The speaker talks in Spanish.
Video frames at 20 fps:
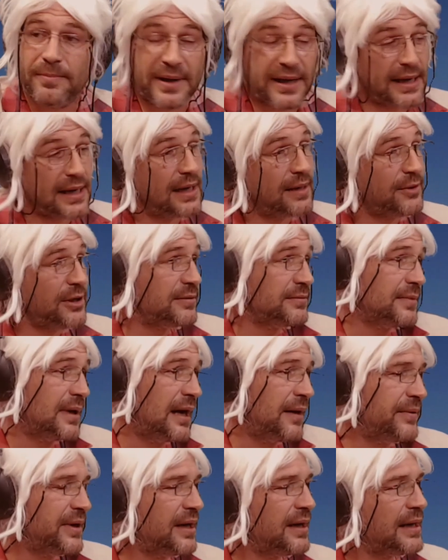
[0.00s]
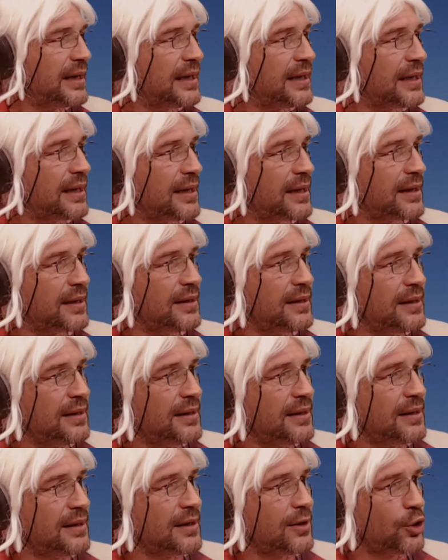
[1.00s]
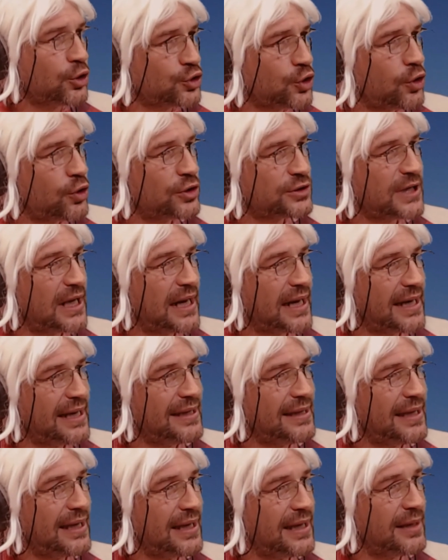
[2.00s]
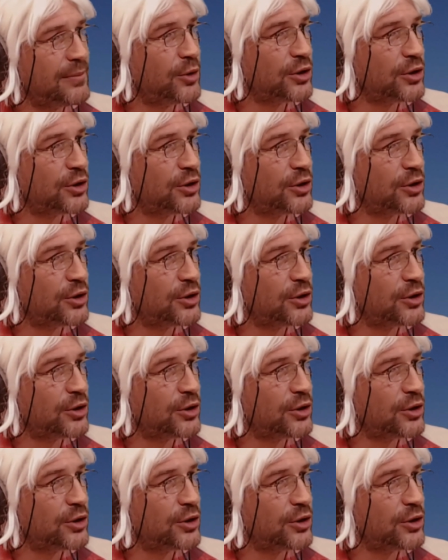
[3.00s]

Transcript: para, bueno, abrirle los ojos a la gente y